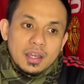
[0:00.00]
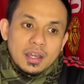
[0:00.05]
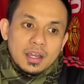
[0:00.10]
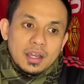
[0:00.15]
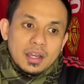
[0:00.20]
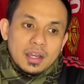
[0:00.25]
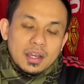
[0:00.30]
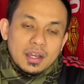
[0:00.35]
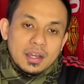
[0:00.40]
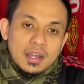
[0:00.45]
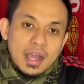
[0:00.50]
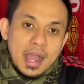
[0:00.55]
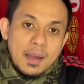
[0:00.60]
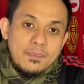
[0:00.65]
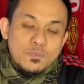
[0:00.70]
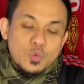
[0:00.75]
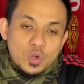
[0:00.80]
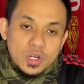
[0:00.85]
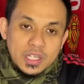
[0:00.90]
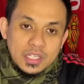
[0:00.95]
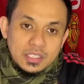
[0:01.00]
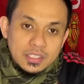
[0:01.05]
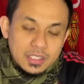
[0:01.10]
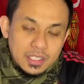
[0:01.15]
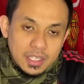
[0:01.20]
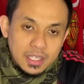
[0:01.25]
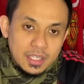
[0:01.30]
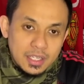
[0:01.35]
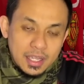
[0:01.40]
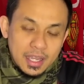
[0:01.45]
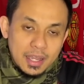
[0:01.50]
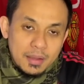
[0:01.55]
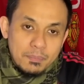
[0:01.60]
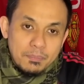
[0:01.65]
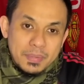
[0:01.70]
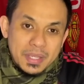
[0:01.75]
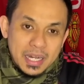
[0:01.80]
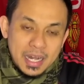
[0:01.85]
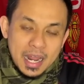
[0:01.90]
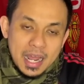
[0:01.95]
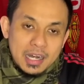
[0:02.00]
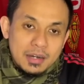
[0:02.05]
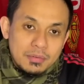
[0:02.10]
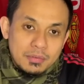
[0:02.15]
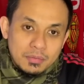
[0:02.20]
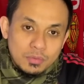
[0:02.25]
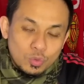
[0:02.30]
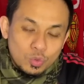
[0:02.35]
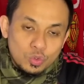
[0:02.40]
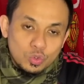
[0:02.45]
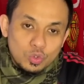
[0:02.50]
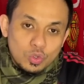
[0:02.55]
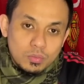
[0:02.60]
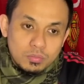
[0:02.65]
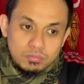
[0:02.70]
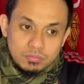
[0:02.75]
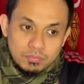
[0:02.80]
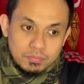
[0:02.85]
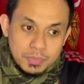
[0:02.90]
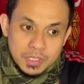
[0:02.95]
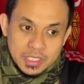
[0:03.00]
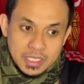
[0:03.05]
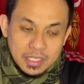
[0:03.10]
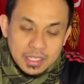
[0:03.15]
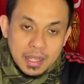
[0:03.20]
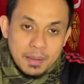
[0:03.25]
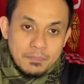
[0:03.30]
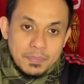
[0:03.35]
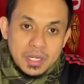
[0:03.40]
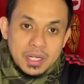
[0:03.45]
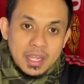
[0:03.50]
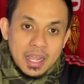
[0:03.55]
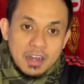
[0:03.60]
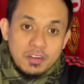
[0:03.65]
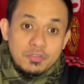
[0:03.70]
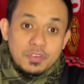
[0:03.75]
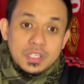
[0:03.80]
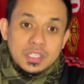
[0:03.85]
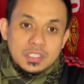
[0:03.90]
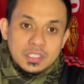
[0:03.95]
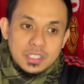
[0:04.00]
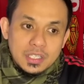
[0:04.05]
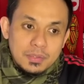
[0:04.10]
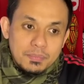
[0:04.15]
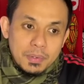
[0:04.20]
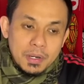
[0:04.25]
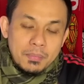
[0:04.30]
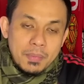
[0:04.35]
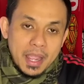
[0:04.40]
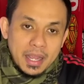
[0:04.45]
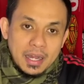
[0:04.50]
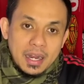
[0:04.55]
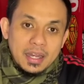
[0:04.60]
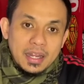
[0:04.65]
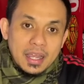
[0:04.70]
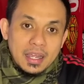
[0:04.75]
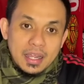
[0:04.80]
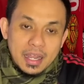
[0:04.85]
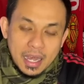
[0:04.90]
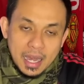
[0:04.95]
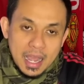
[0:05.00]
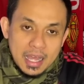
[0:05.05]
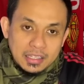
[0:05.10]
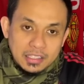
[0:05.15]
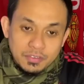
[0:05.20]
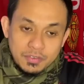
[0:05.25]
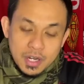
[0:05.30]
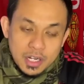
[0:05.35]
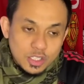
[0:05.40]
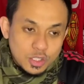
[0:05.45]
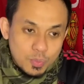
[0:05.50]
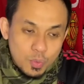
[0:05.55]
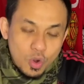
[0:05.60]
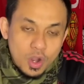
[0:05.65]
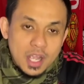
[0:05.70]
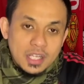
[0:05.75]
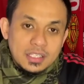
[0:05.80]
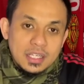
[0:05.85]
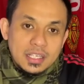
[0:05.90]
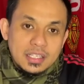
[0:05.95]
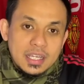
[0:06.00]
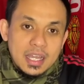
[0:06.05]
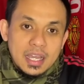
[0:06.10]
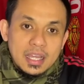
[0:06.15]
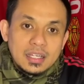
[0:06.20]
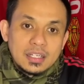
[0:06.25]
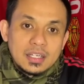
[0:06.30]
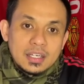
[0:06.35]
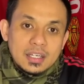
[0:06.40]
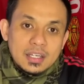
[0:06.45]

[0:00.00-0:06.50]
uh, amunisi ya pilar untuk bisa tampil dengan visi permainan yang kreatif dan semoga saja